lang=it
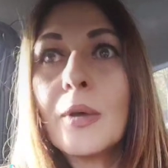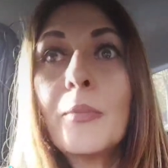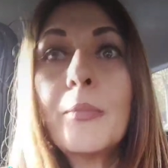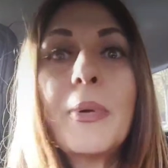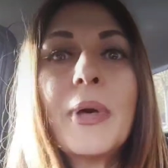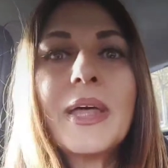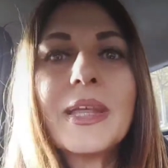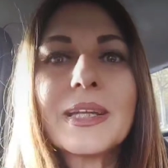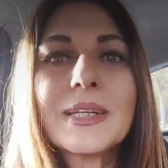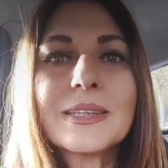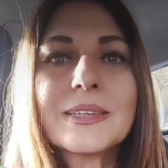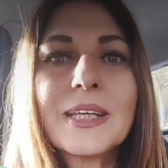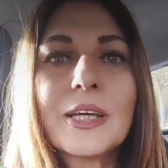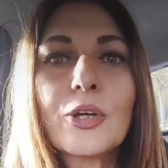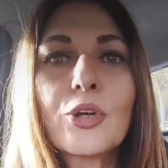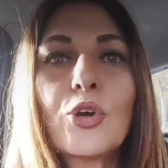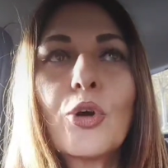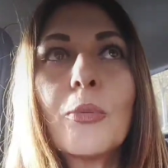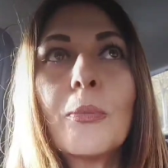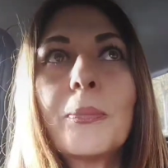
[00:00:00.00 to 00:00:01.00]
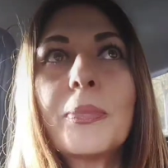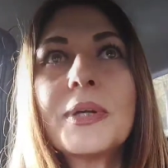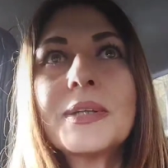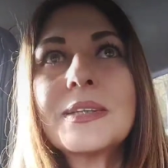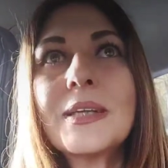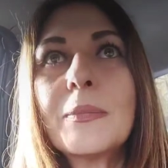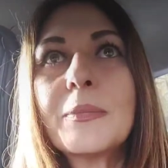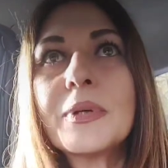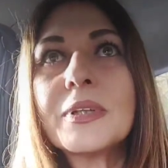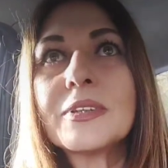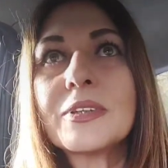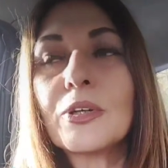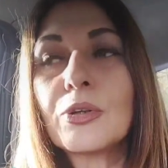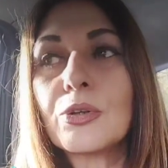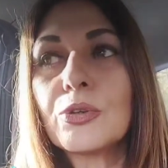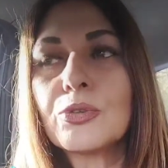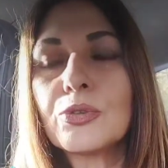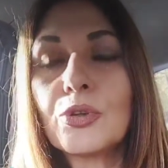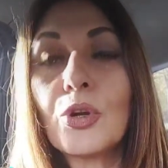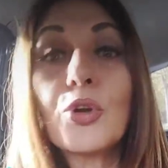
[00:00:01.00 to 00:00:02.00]
perde completamente il
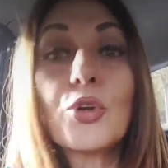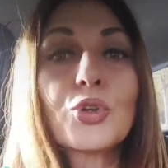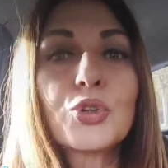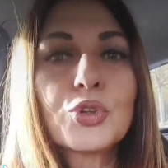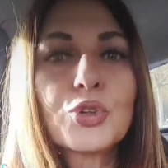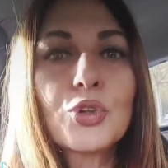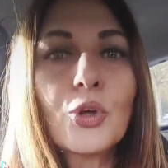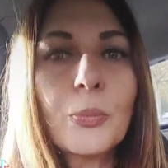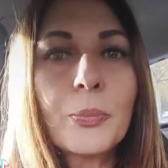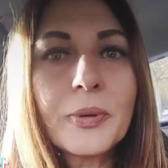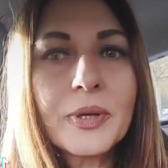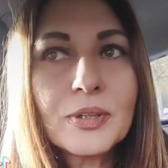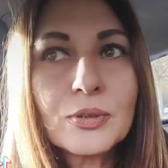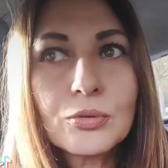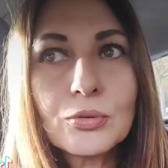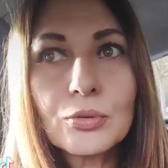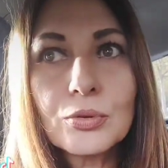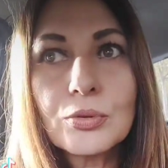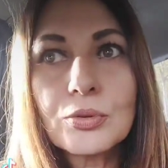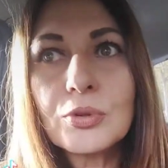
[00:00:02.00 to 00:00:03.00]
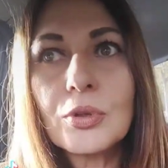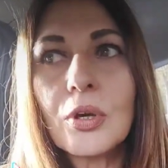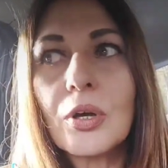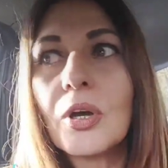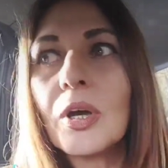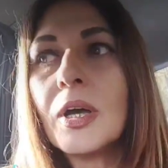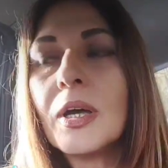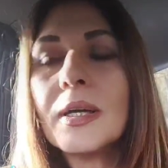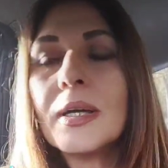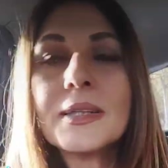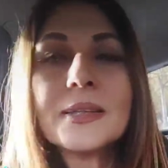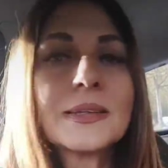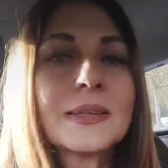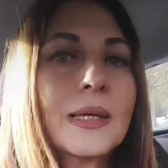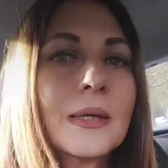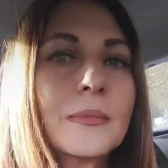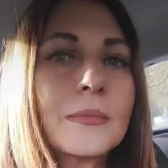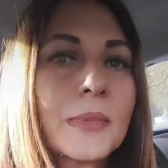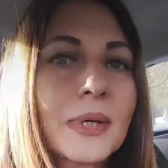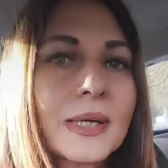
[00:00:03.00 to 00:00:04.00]
controllo, soprattutto
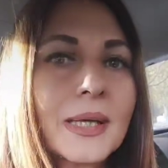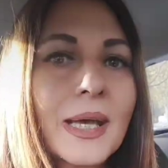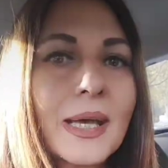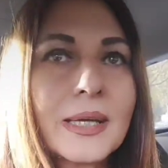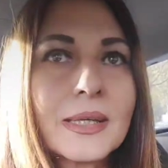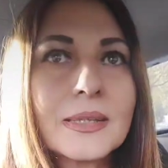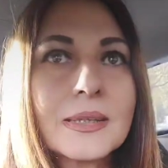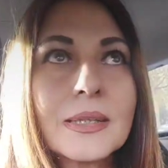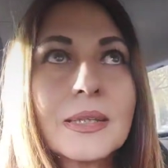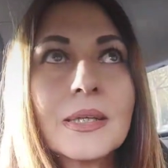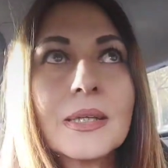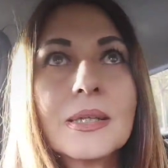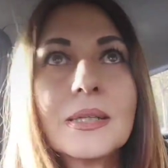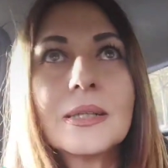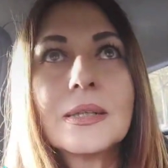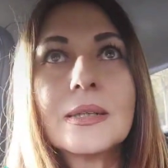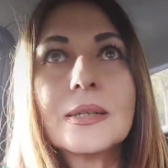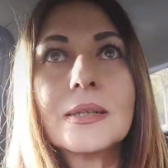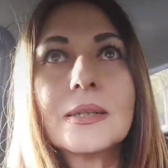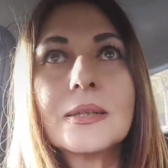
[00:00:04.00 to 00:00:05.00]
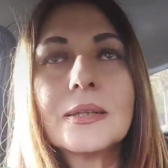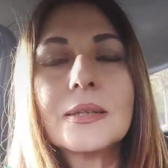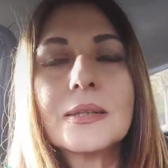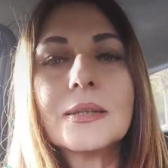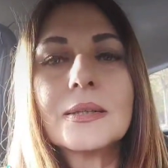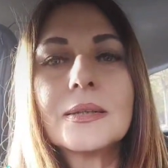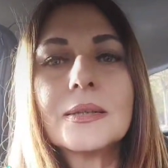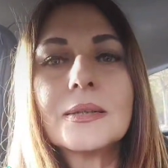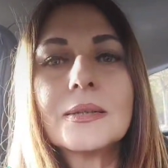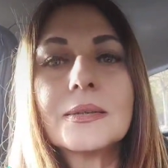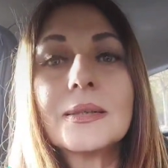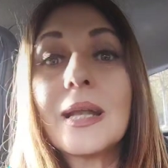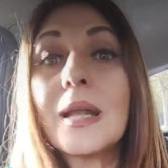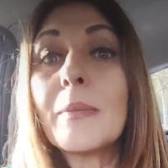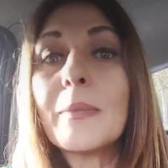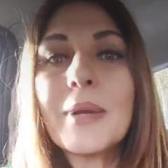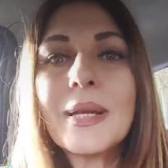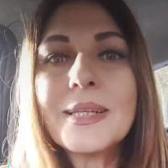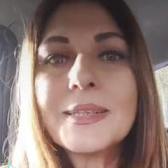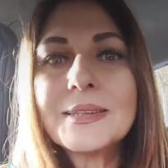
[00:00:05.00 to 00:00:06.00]
se magari eh, della
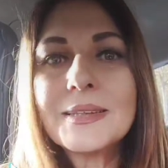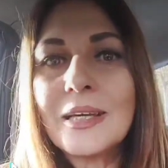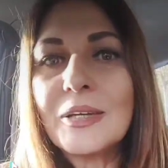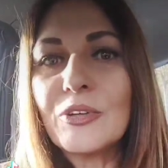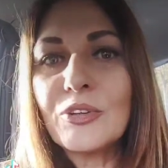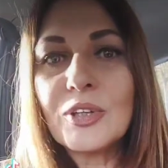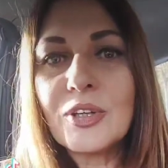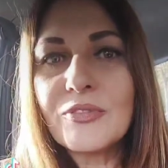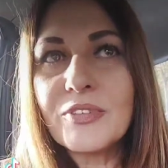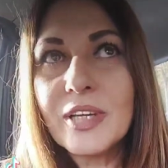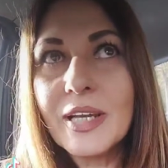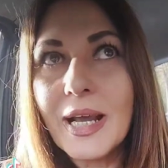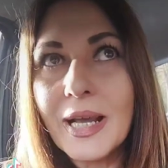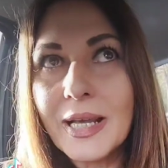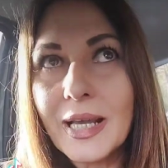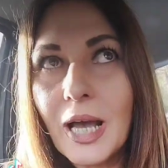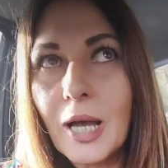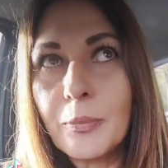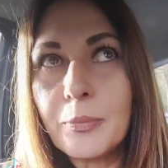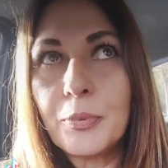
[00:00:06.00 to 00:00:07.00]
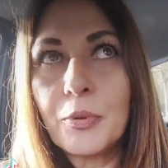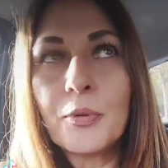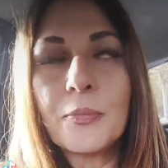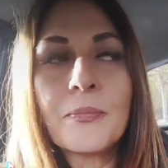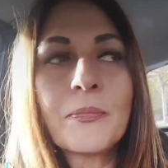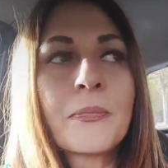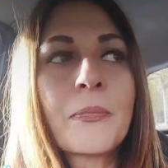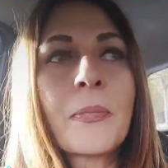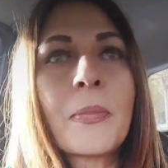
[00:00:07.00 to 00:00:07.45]
malattia non ne viene a capo.